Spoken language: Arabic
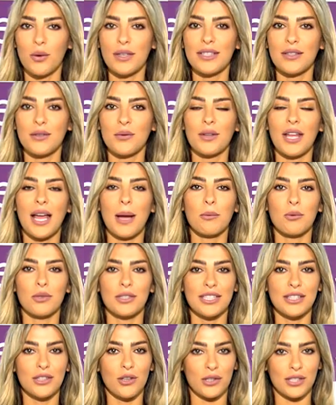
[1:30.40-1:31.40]
وزن ويعملوا
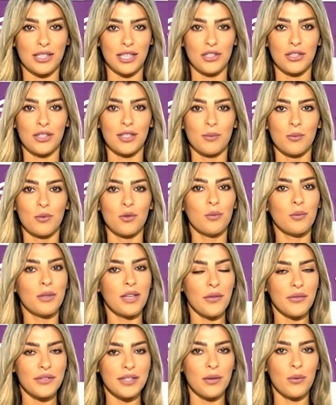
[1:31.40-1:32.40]
ديتوكس لجسمهم
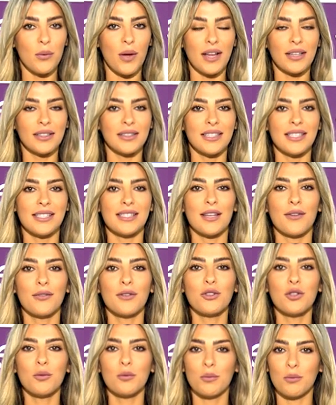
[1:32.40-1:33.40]
وبنفس الوقت
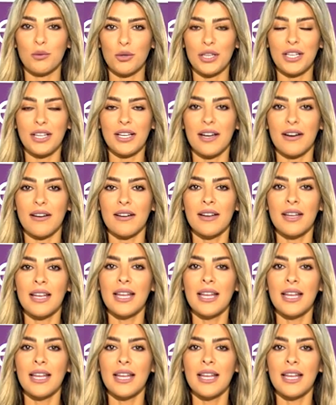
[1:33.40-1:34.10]
يستفيدوا من مورينجا